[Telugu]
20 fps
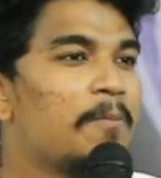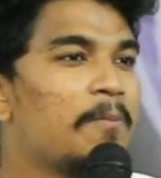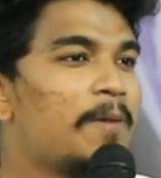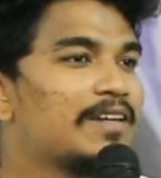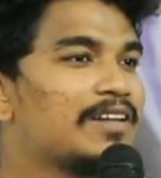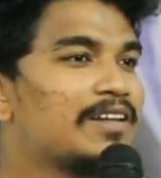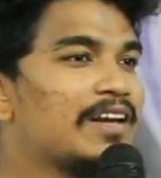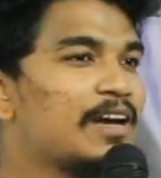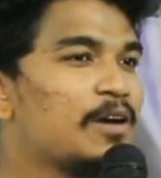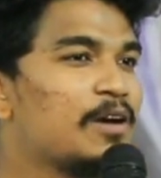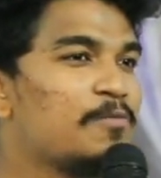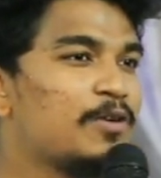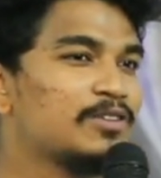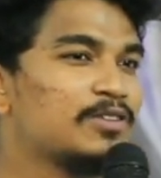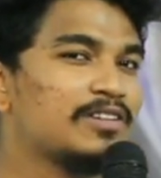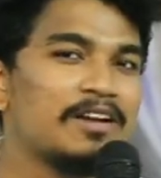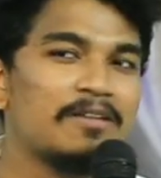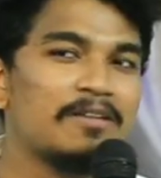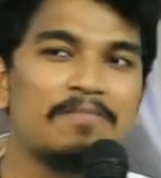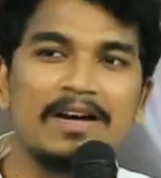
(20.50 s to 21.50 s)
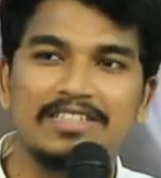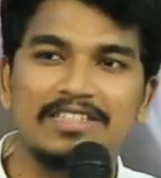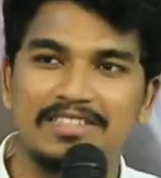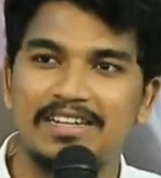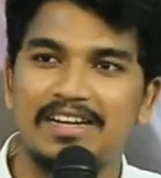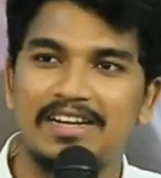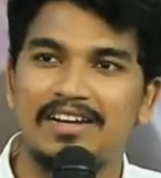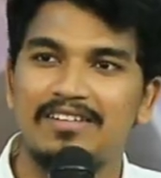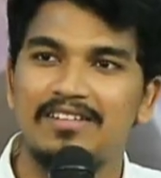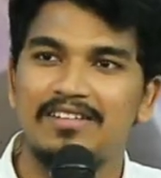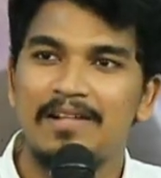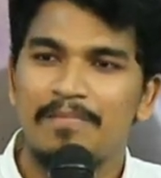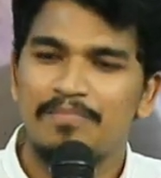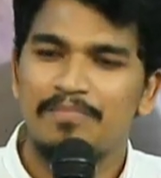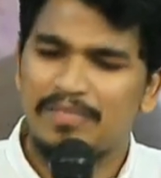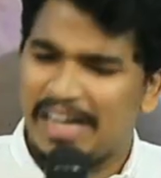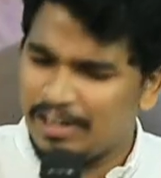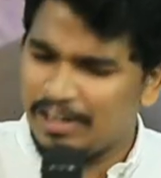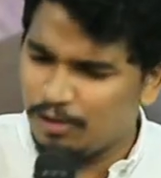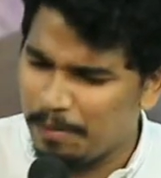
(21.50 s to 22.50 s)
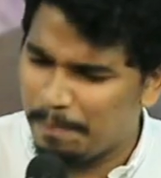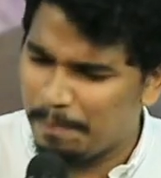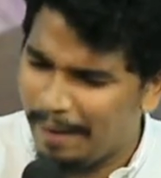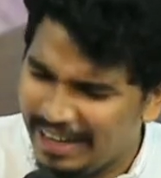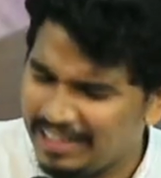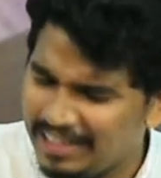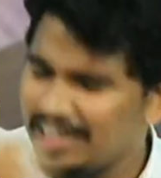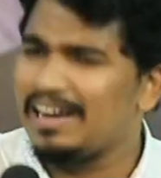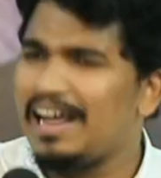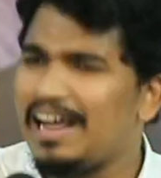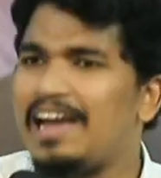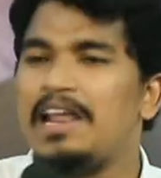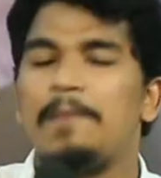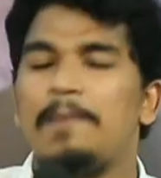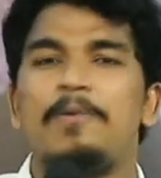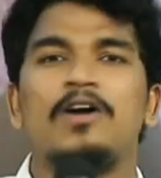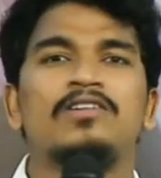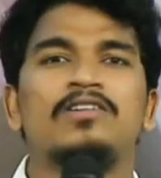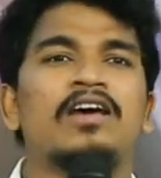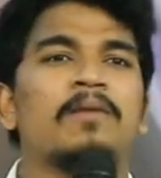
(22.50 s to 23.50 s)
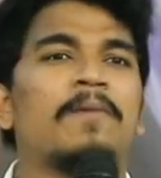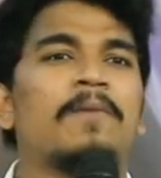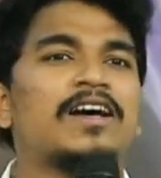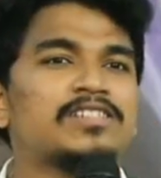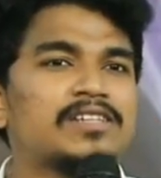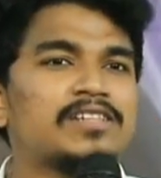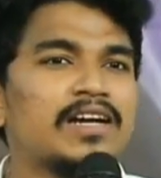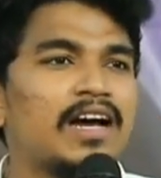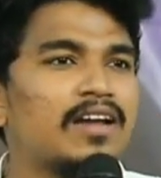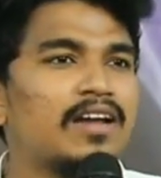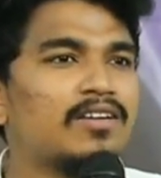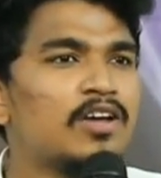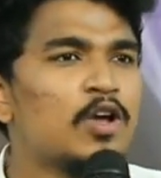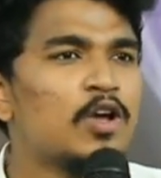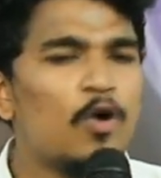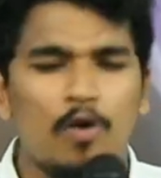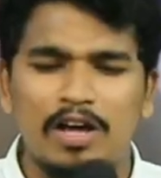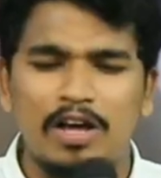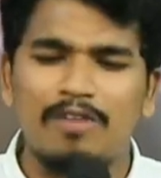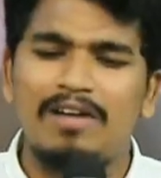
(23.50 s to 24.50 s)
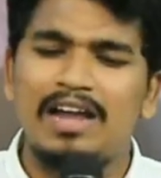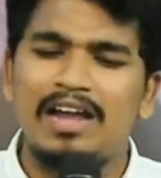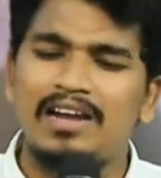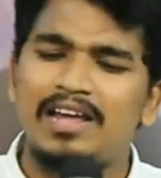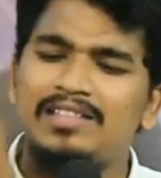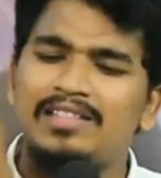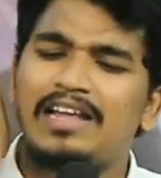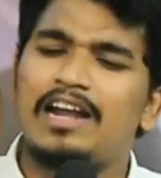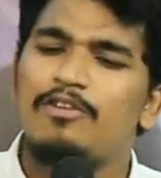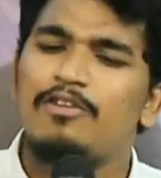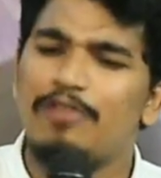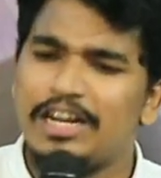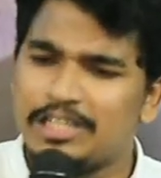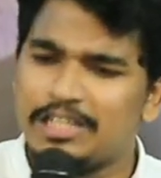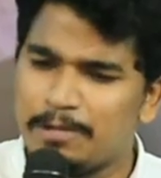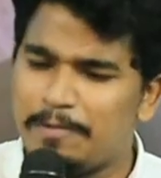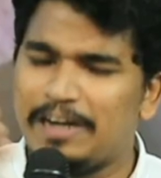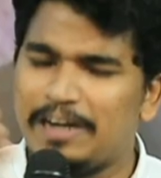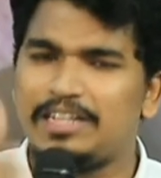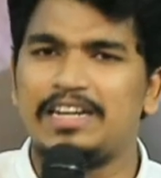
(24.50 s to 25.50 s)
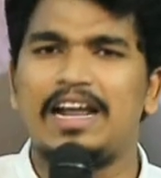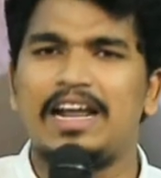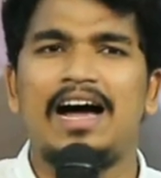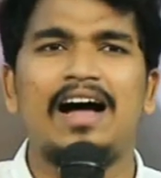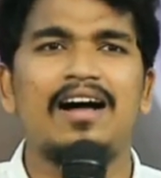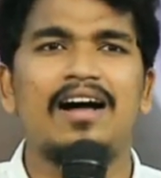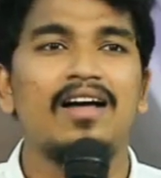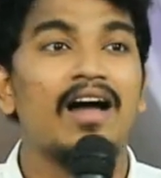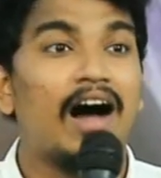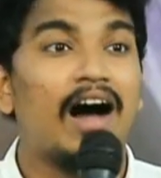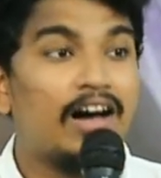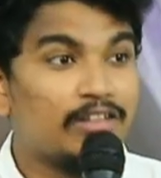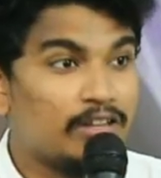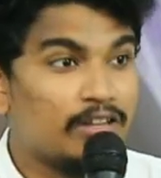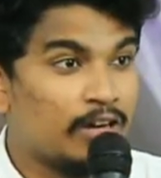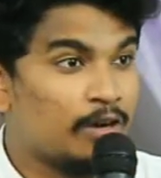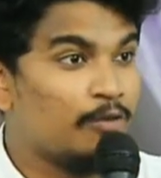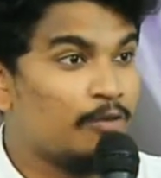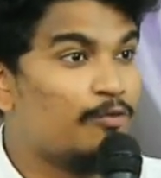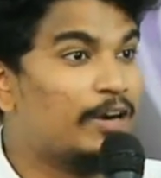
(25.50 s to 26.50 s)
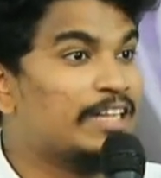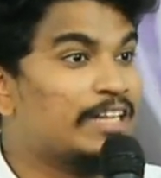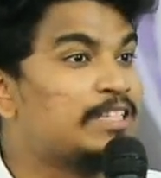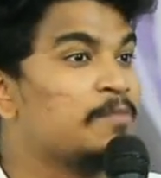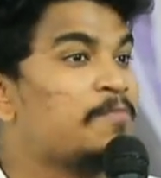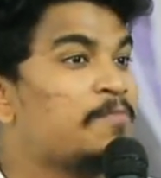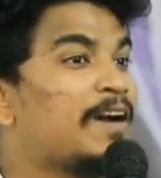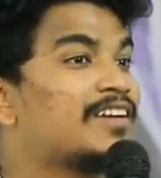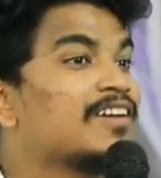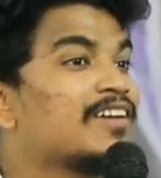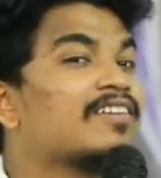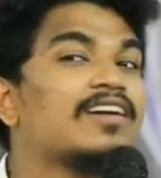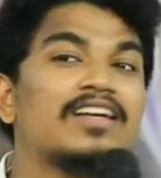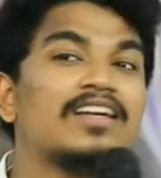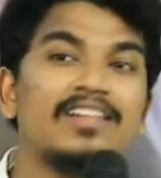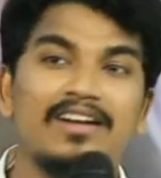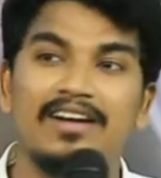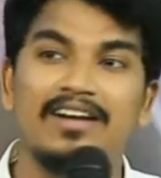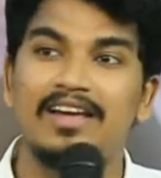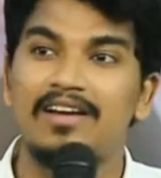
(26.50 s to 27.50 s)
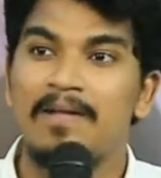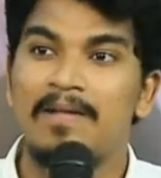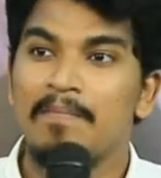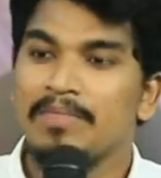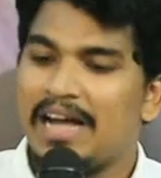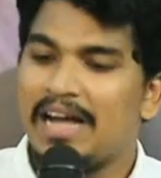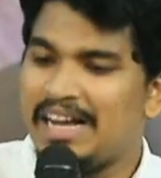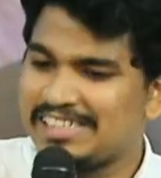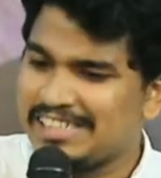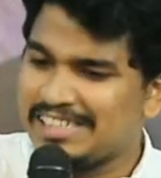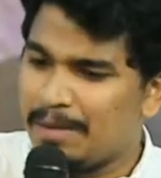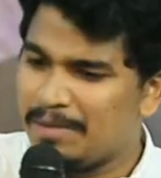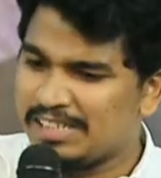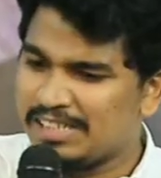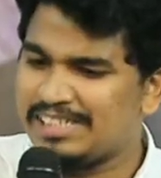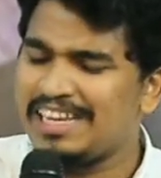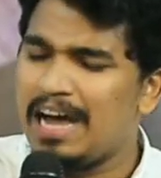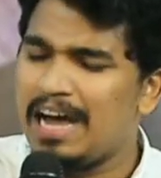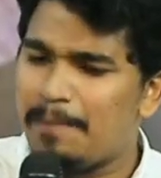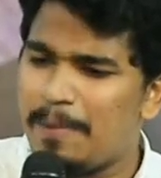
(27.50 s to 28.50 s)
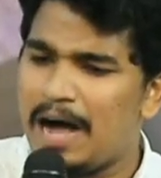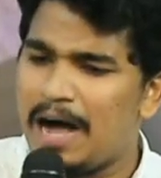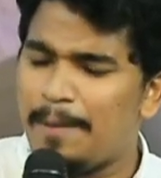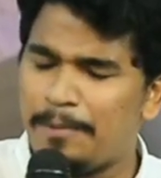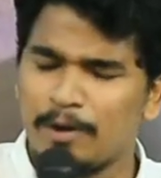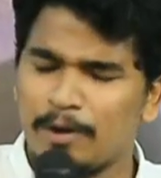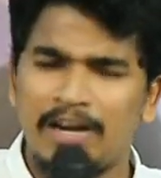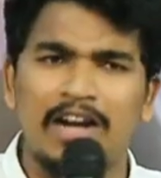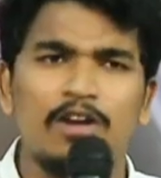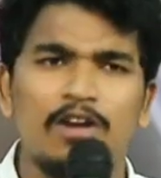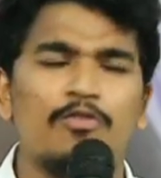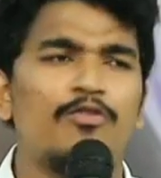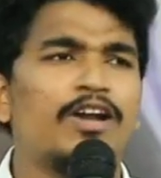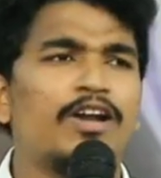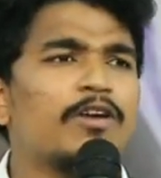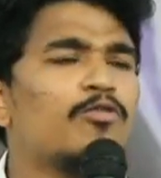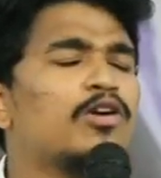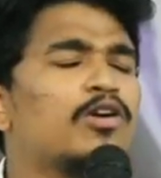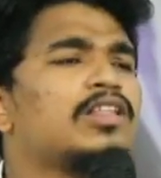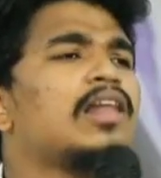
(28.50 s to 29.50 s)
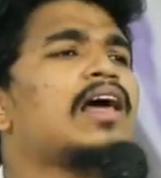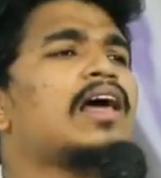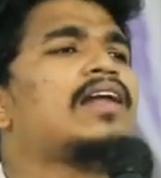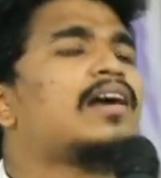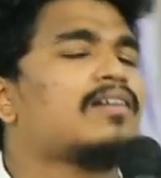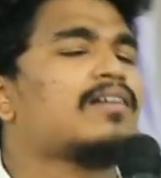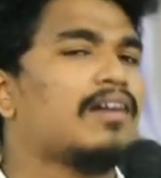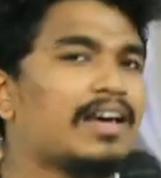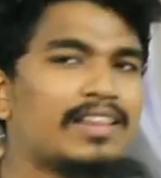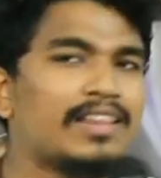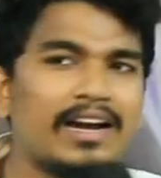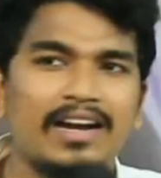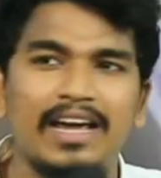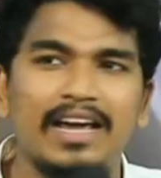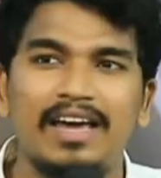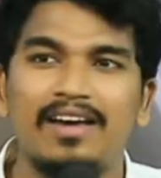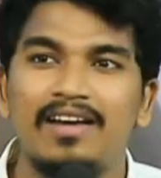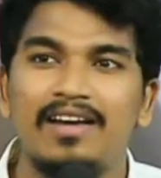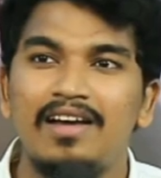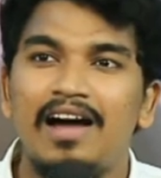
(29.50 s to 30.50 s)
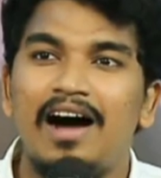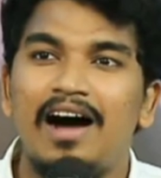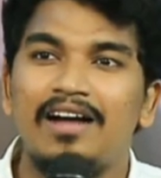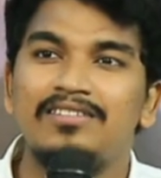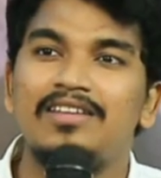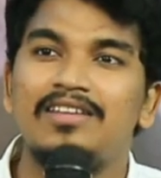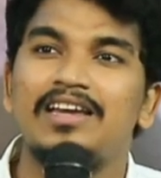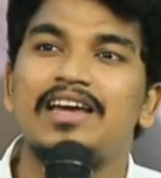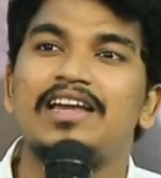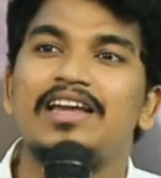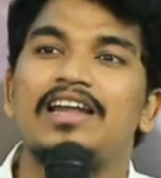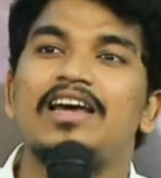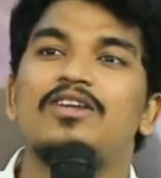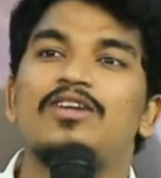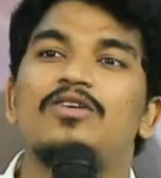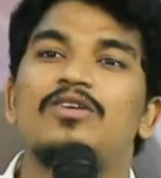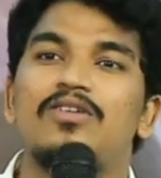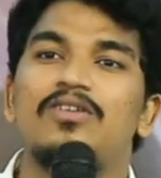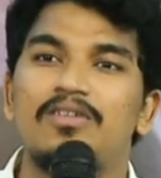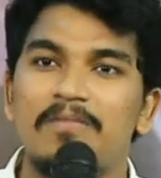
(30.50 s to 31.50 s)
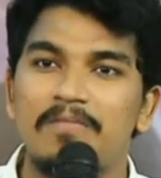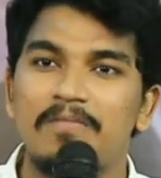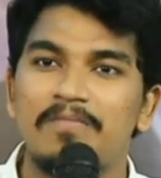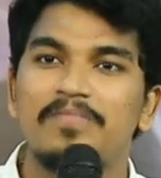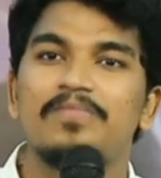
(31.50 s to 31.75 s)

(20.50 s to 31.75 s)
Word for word: వదిలిపెట్టలేకపోతున్నాను పాస్టర్ గారు దాని నుండి బయటకు రాలేకపోతున్నాను పాస్టర్ గారు ఒకవేళ నేను దాన్ని విడిచిపెట్టినా అది నన్ను విడిచిపెట్టట్లేదండి ఆ సమస్య ఆ పాపం నన్ను విడి వదిలేనట్లేదండి అందుకే నేను